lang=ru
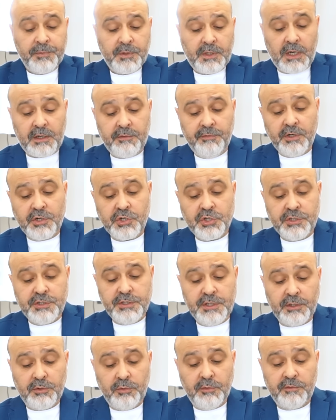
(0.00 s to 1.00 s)
Как вы к
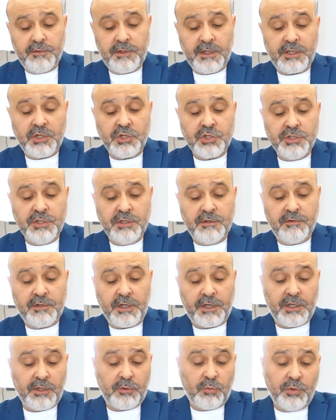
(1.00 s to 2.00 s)
жизни относитесь, так и, жизнь,
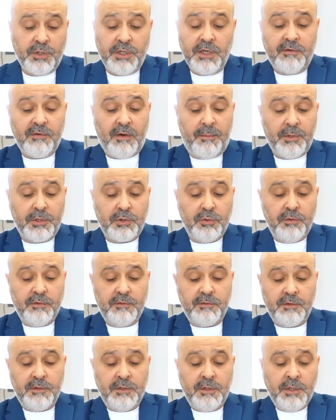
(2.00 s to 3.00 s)
так и другие к вам
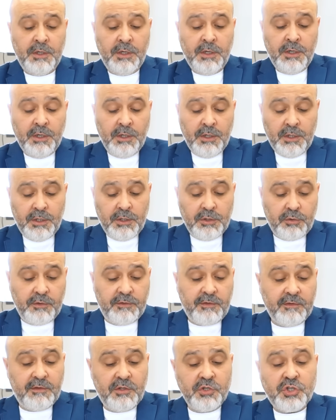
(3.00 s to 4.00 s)
относятся. То
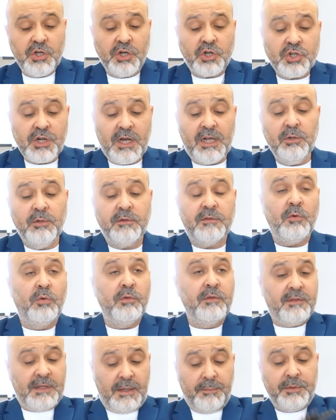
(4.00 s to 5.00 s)
есть если человек жалуется,
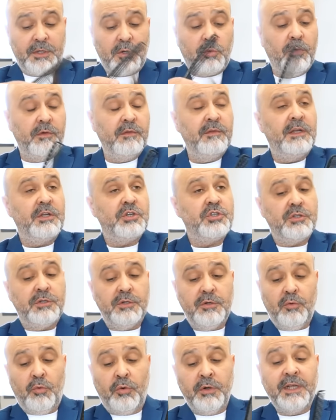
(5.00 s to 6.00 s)
он сам такой, значит.
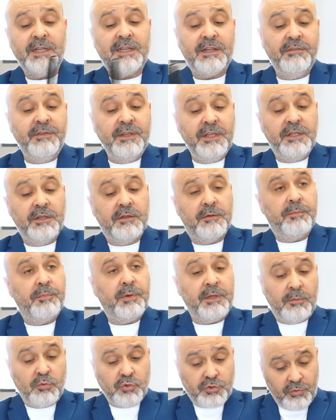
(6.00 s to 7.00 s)
Он это видит,
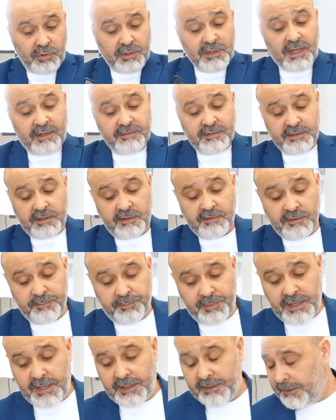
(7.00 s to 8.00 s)
потому что его глаз это
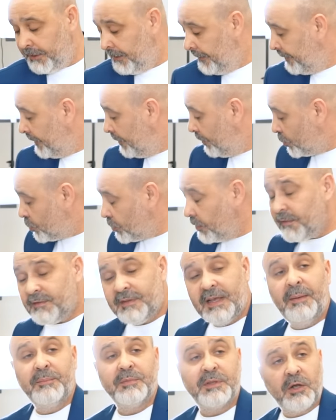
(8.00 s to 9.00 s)
цепляет. Потому что он
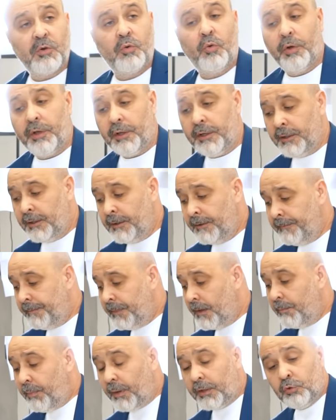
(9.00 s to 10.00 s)
сам такой.
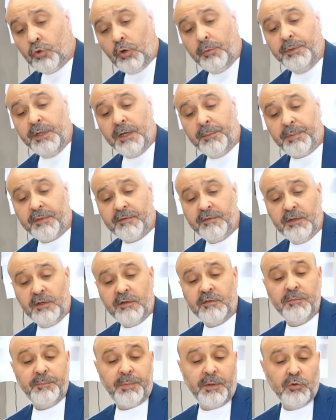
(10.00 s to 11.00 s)
Подобное
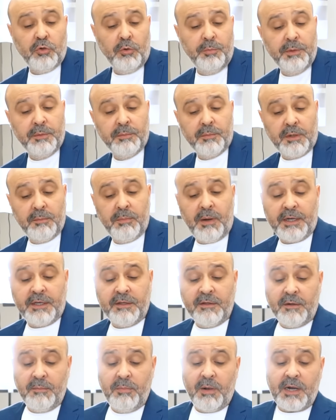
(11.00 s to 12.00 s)
познается подобным. Рыбак
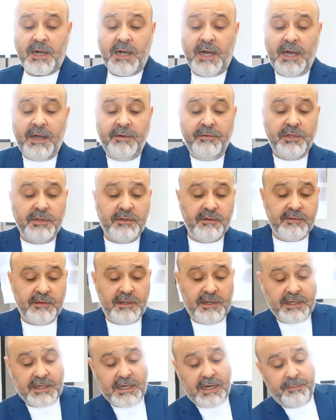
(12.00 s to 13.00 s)
и рыбака видит
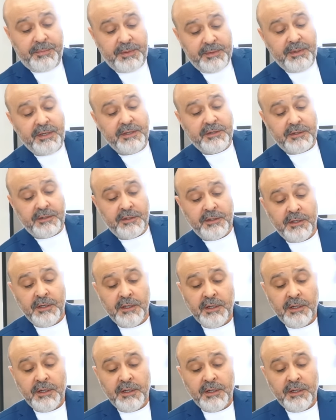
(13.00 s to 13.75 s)
издалека, понимаете?